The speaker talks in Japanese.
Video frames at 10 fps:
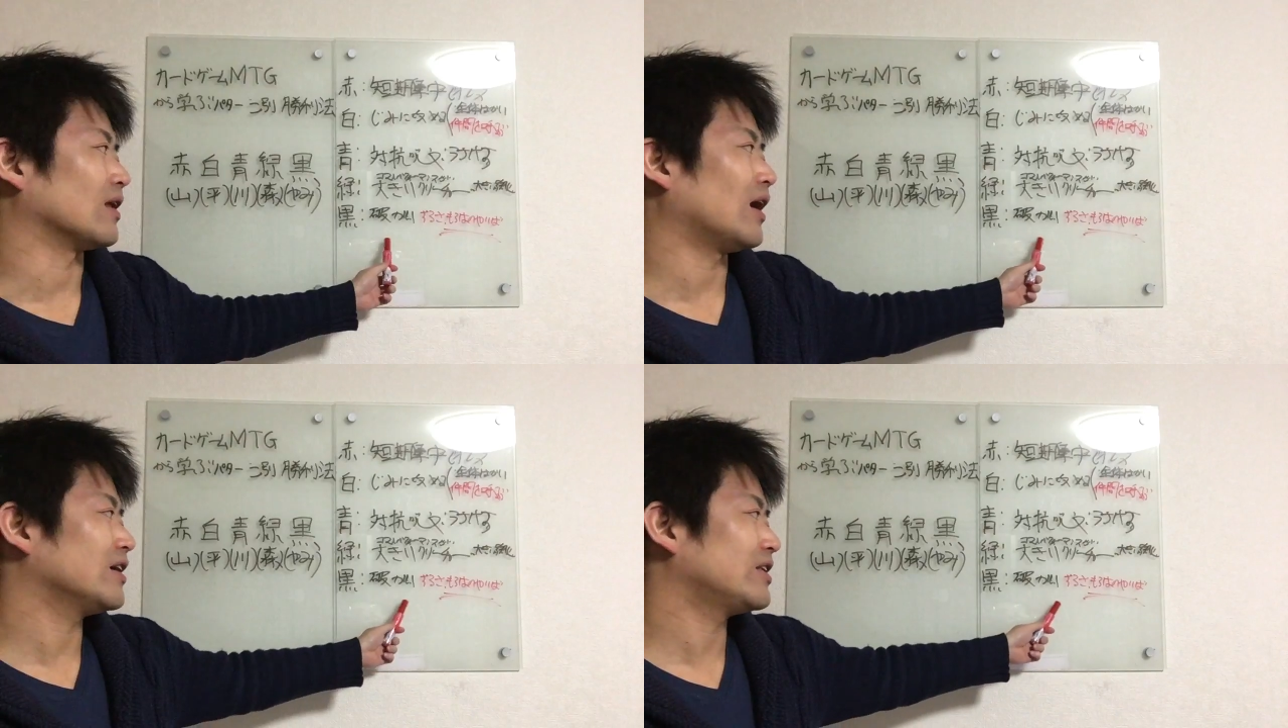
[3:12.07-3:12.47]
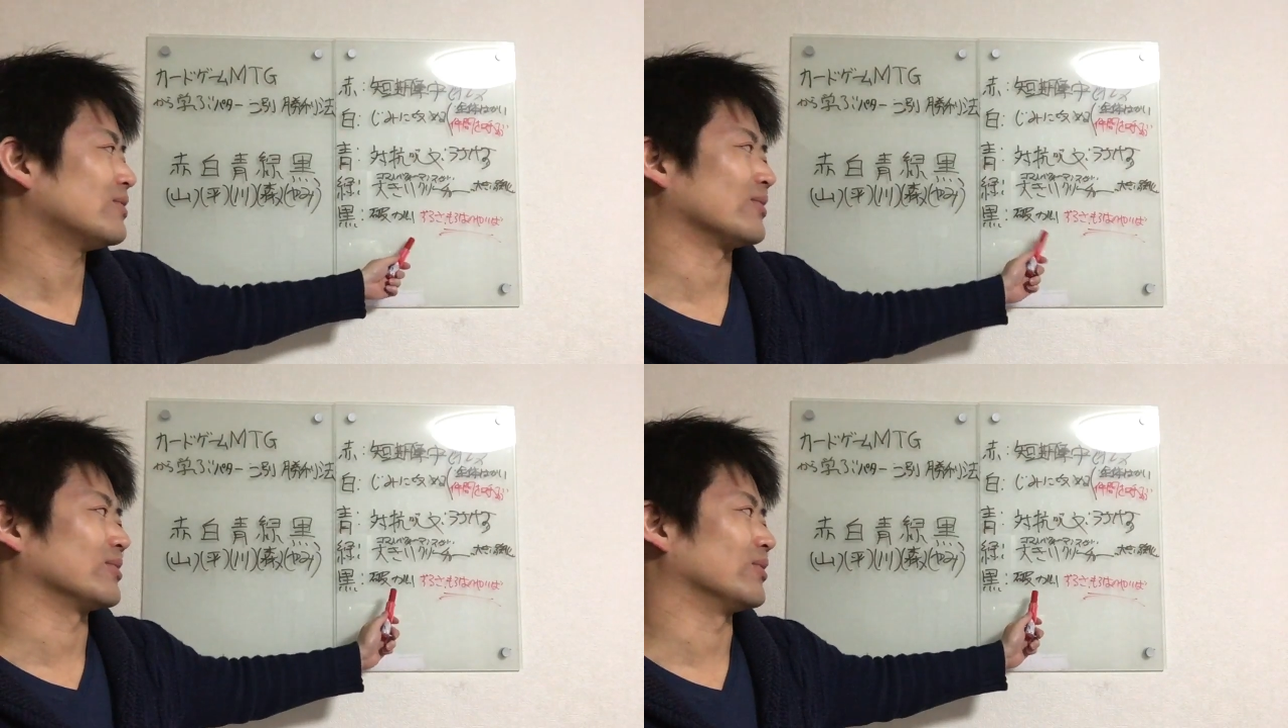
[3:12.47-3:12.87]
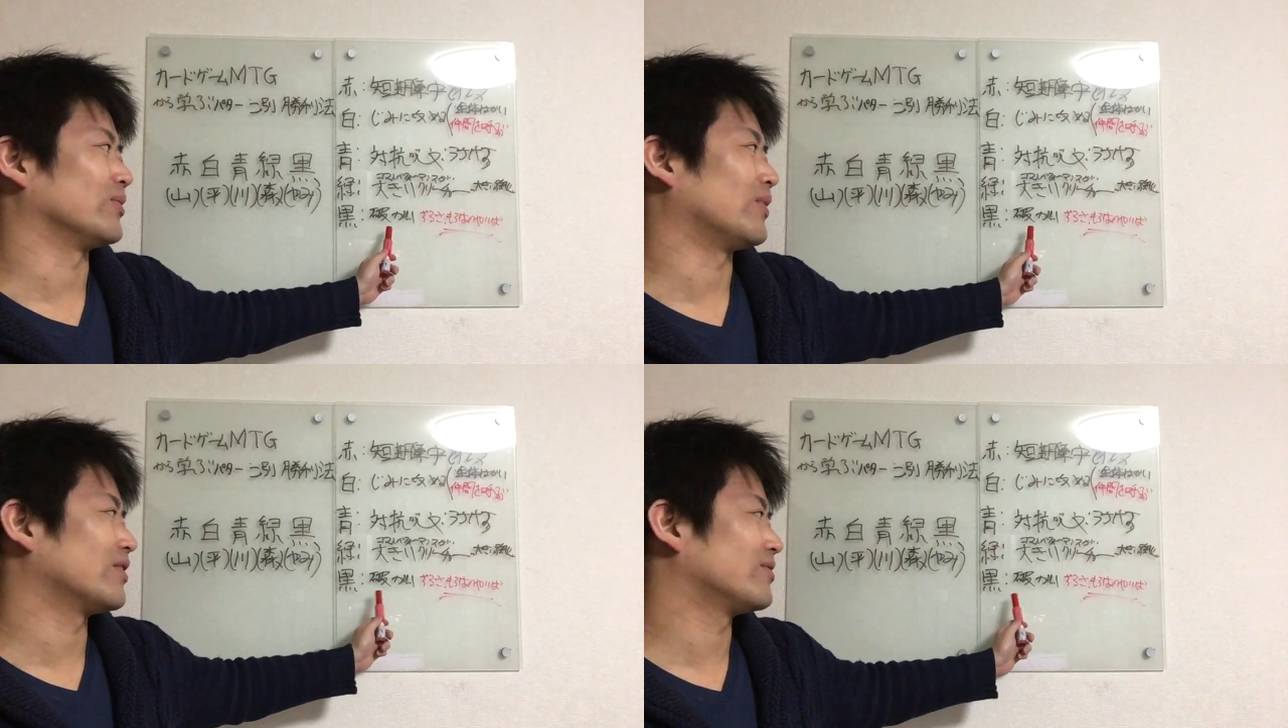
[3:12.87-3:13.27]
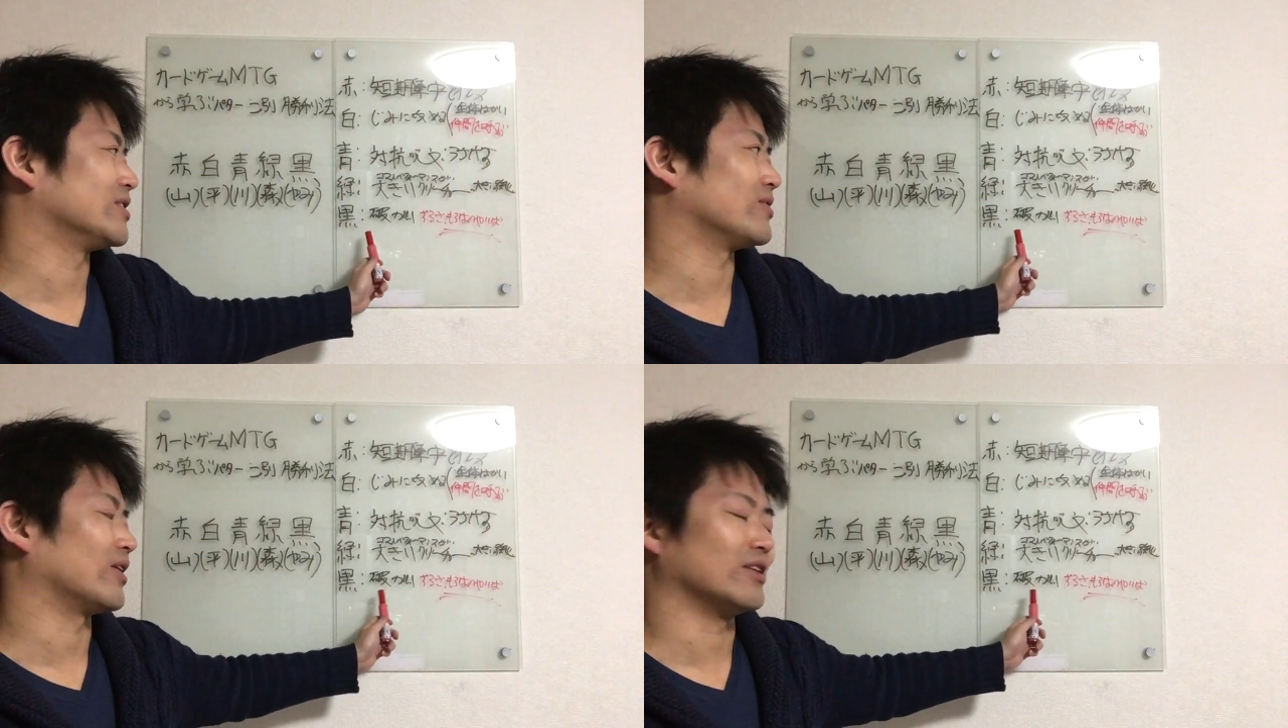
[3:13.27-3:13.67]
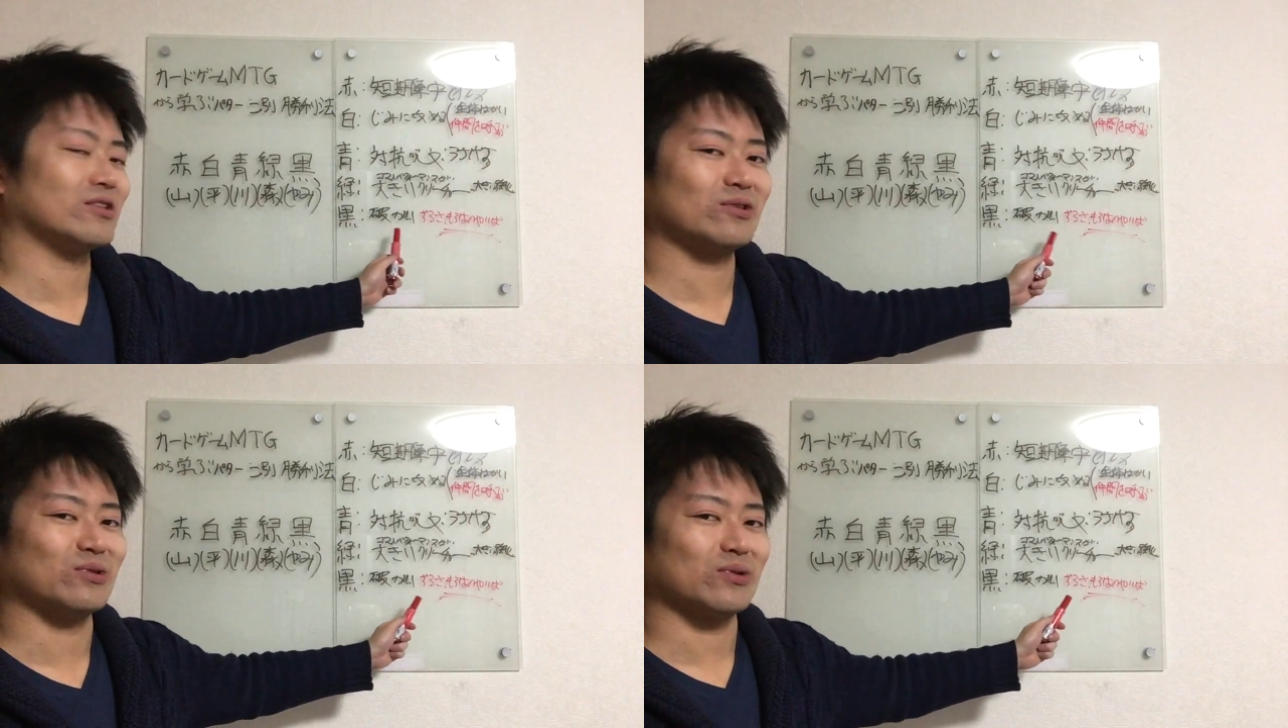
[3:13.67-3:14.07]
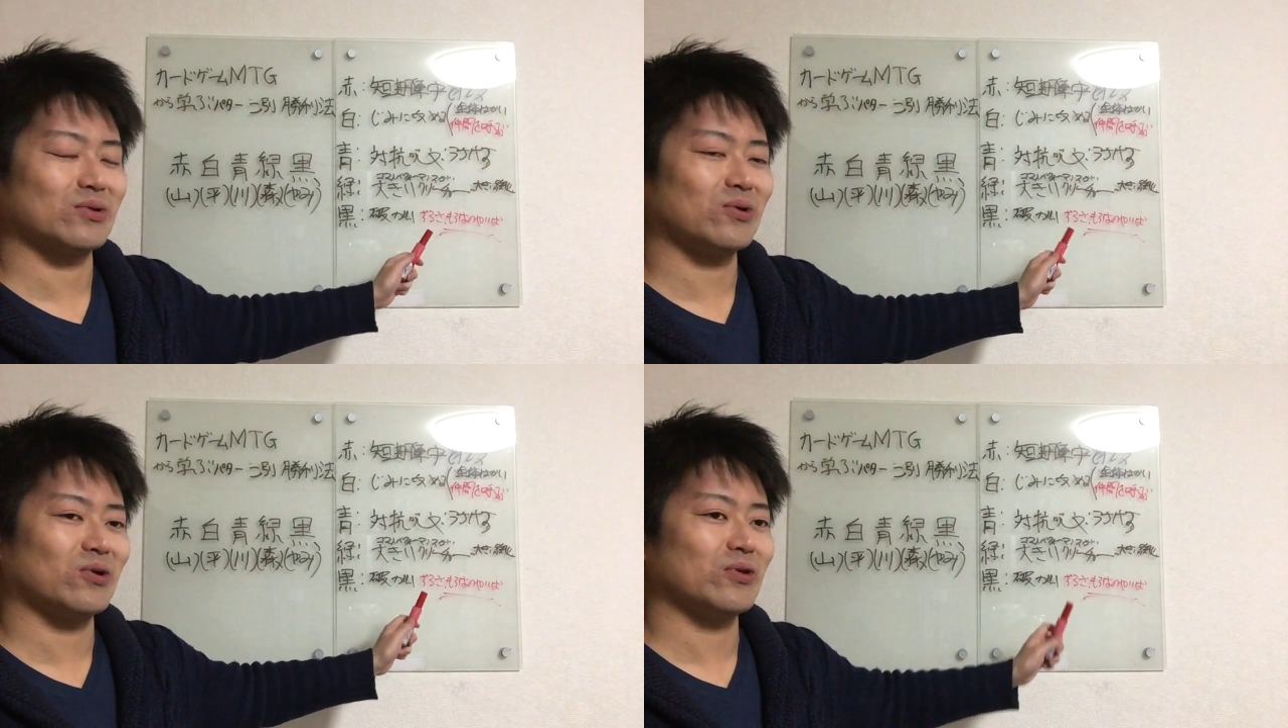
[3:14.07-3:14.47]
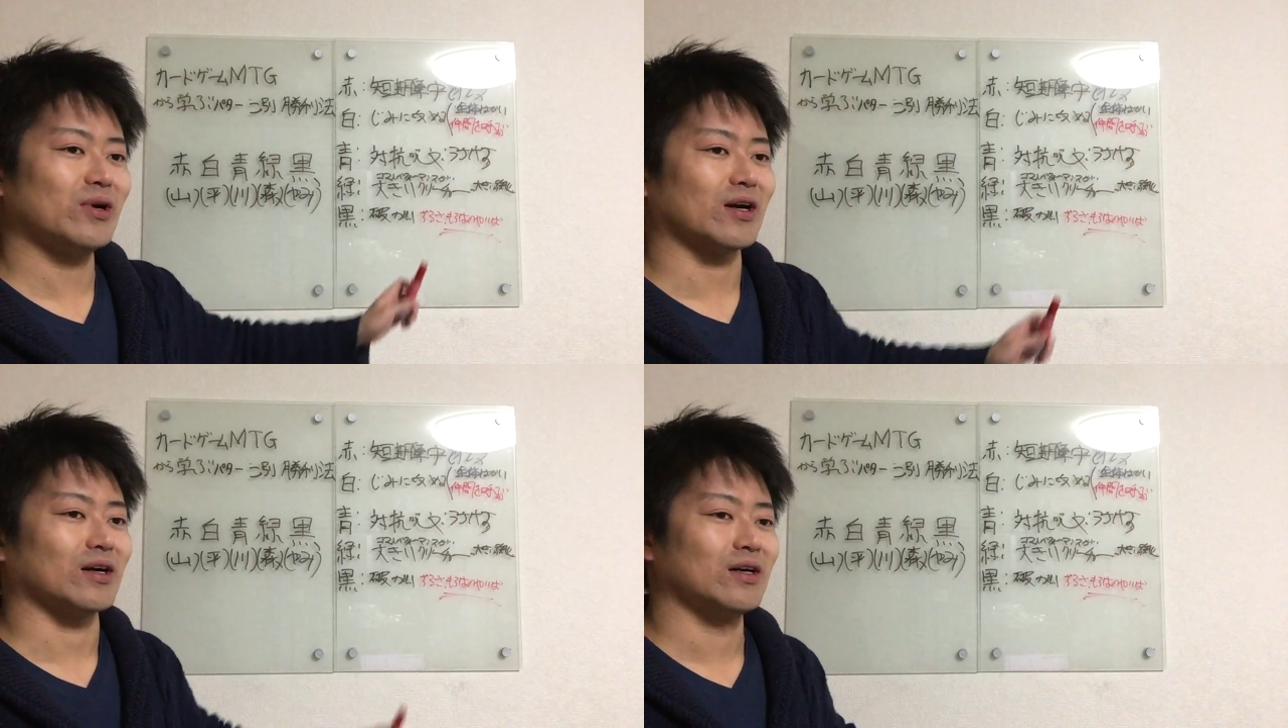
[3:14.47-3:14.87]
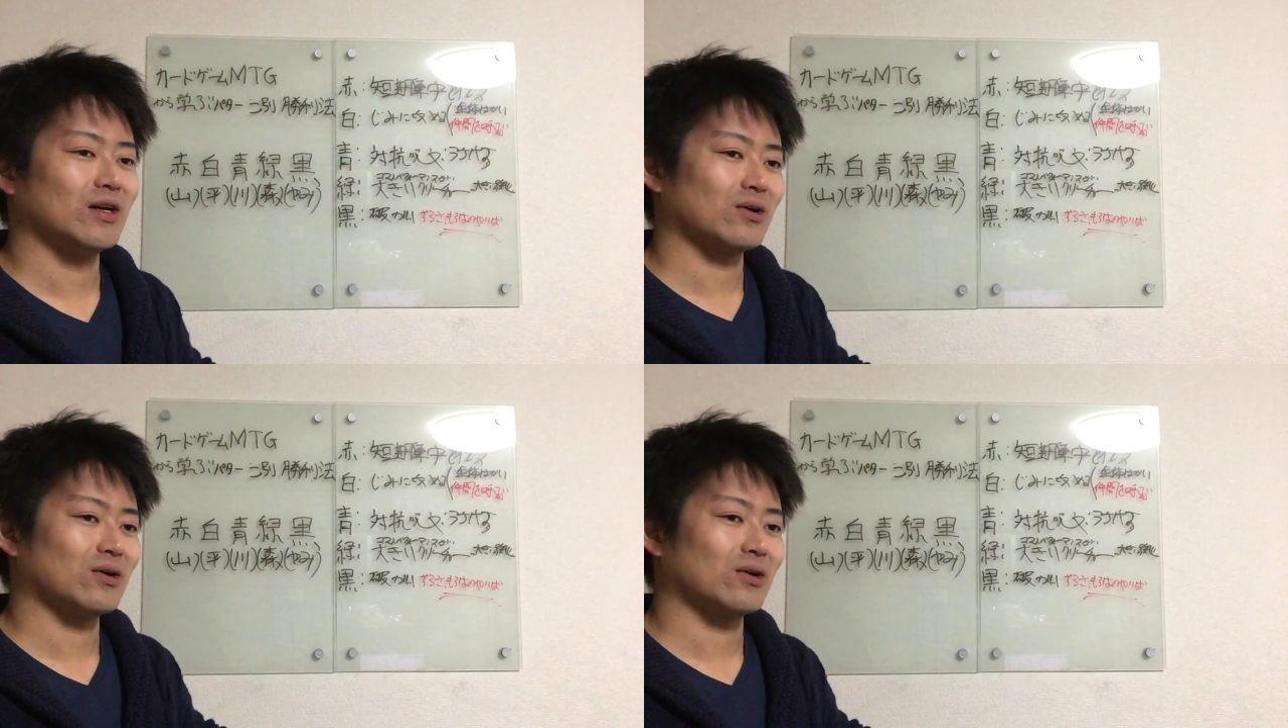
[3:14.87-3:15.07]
相手をその悪口とかディスる行為は